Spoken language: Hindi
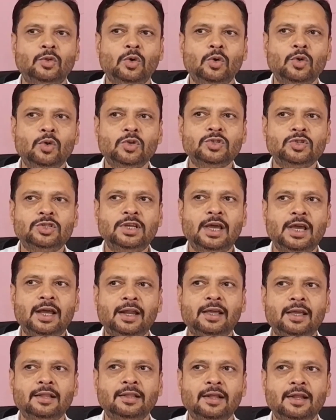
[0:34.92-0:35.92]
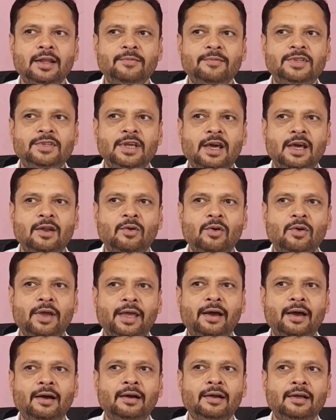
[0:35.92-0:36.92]
दोनों सीआर के अंदर एमसीआर हो
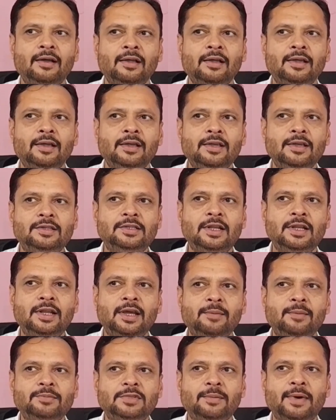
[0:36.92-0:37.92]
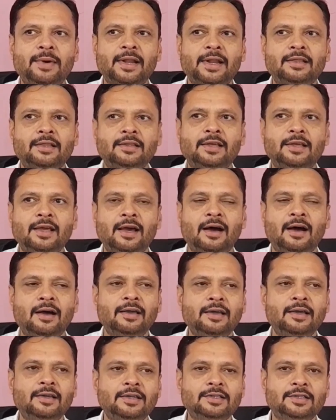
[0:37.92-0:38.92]
गया इसीलिए अब जमानत के
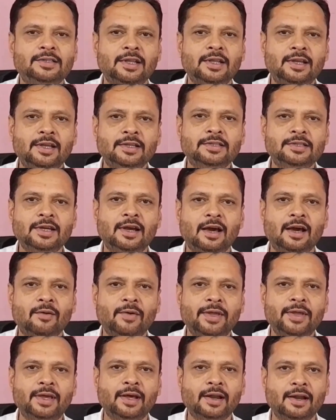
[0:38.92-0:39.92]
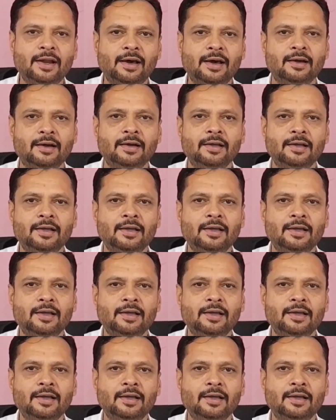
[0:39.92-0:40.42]
आगे किस तरीके से कार्रवाई करना